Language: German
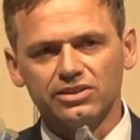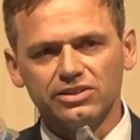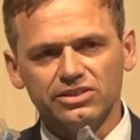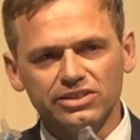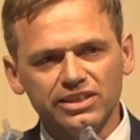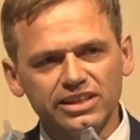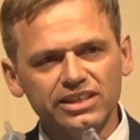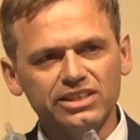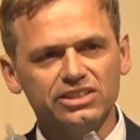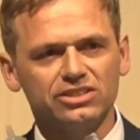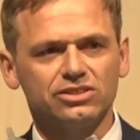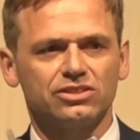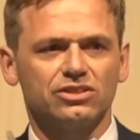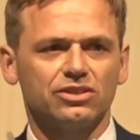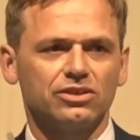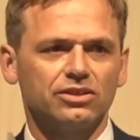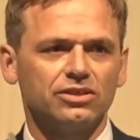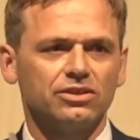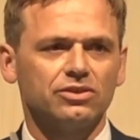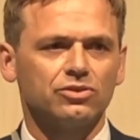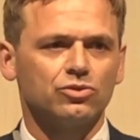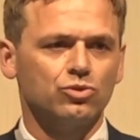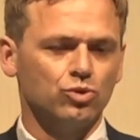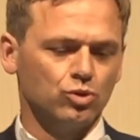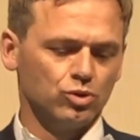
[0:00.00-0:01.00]
nicht
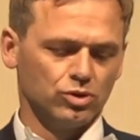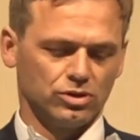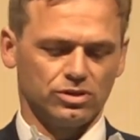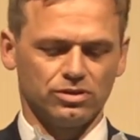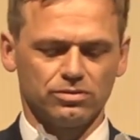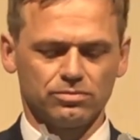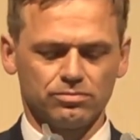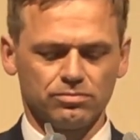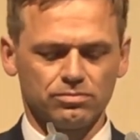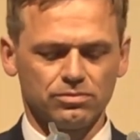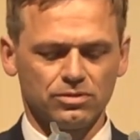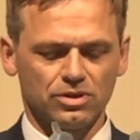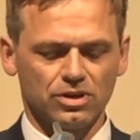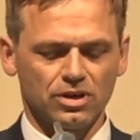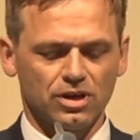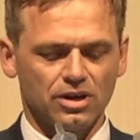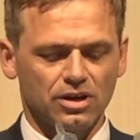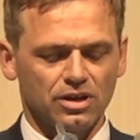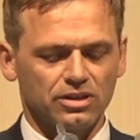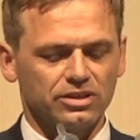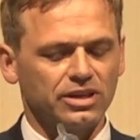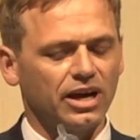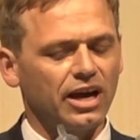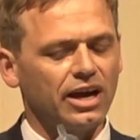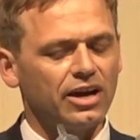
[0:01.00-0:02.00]
gut.
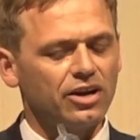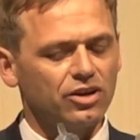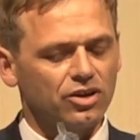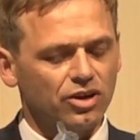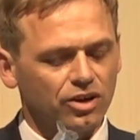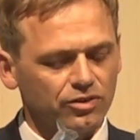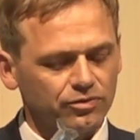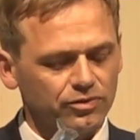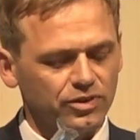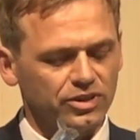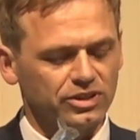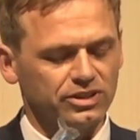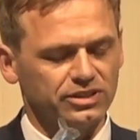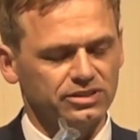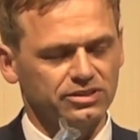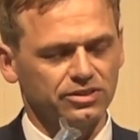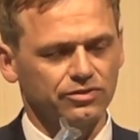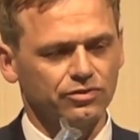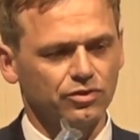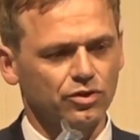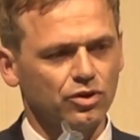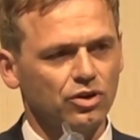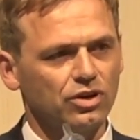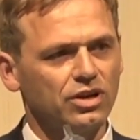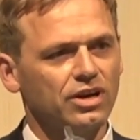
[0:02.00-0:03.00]
Daher können wir dieser
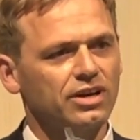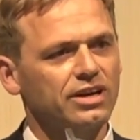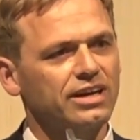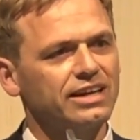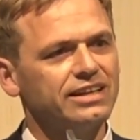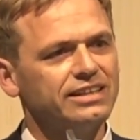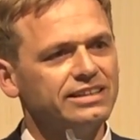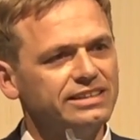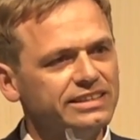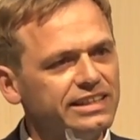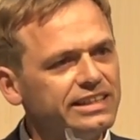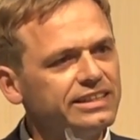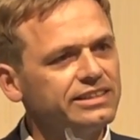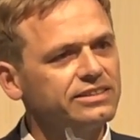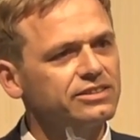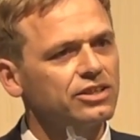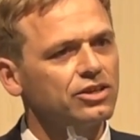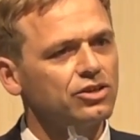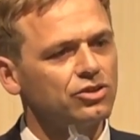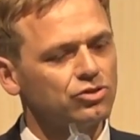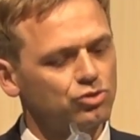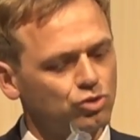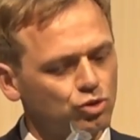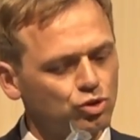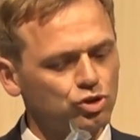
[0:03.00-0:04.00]
Vorlage nicht
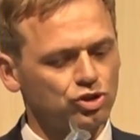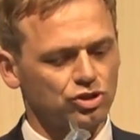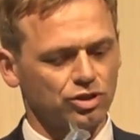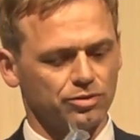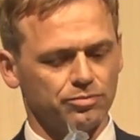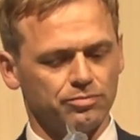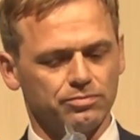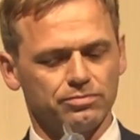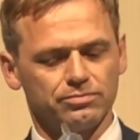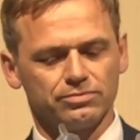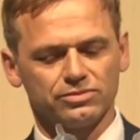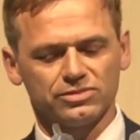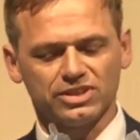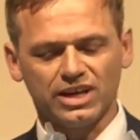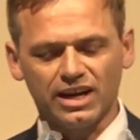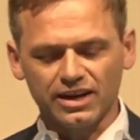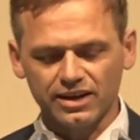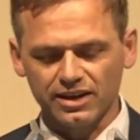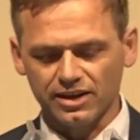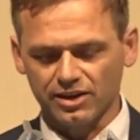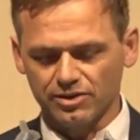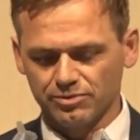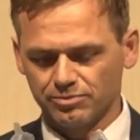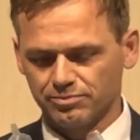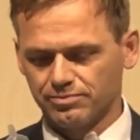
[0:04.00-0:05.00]
zustimmen.
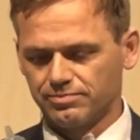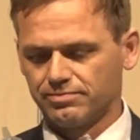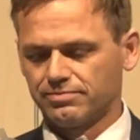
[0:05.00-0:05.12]
Danke.